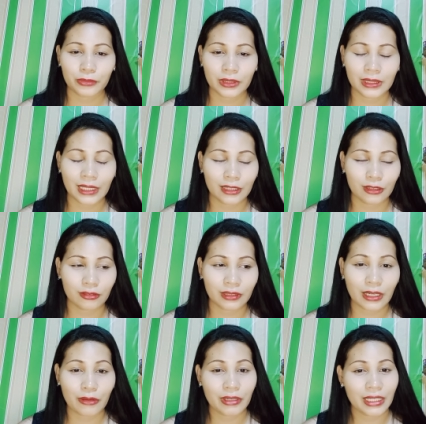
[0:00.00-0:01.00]
pwede itong
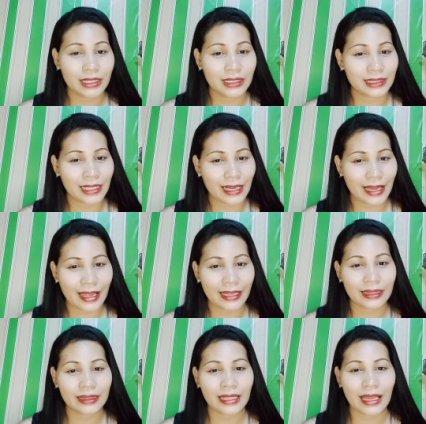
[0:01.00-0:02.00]
gawin sa
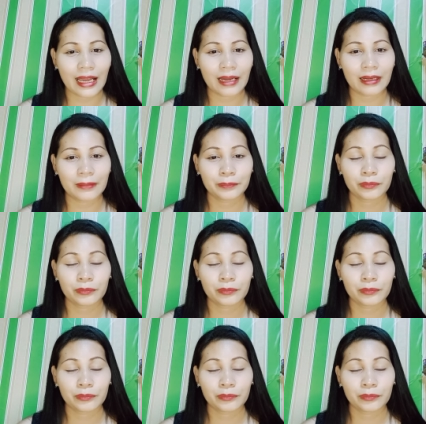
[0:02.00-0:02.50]
kahit na